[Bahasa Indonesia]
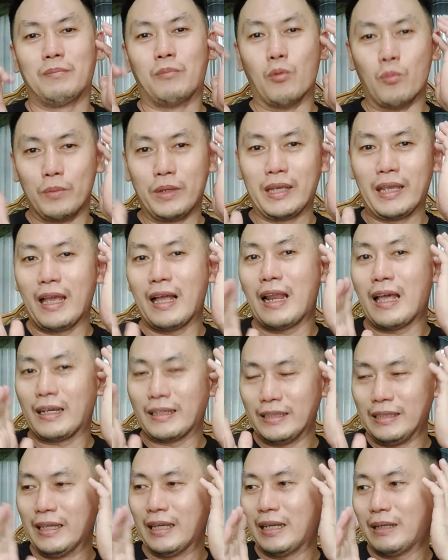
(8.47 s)
booming ya
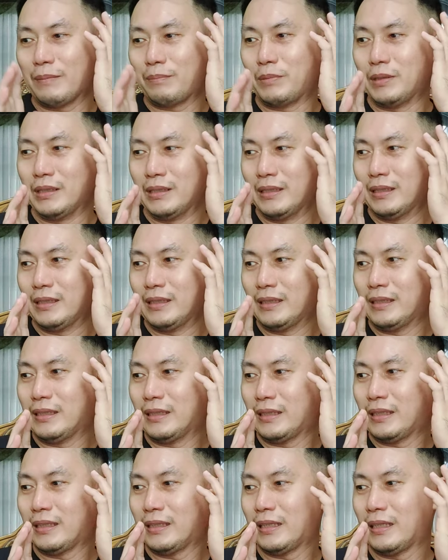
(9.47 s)
lagi ya, lebih
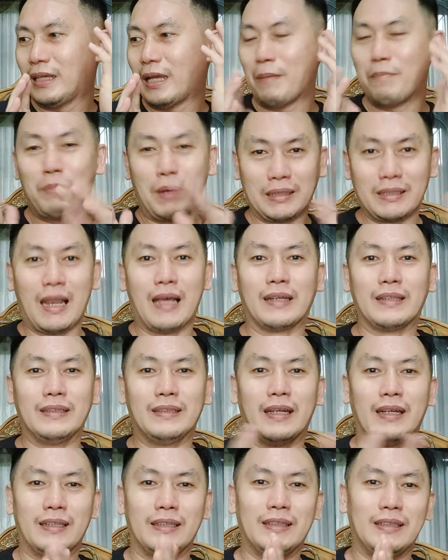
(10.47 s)
hebat lagi
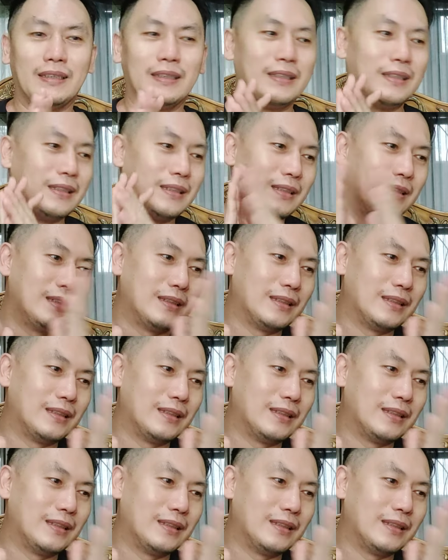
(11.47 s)
dari